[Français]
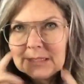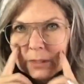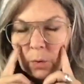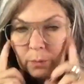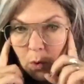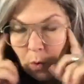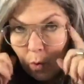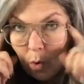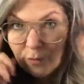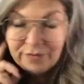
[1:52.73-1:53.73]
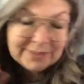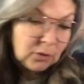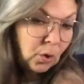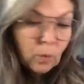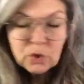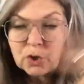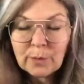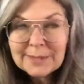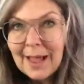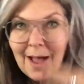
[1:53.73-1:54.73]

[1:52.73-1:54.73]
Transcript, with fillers: on, fait trop de choses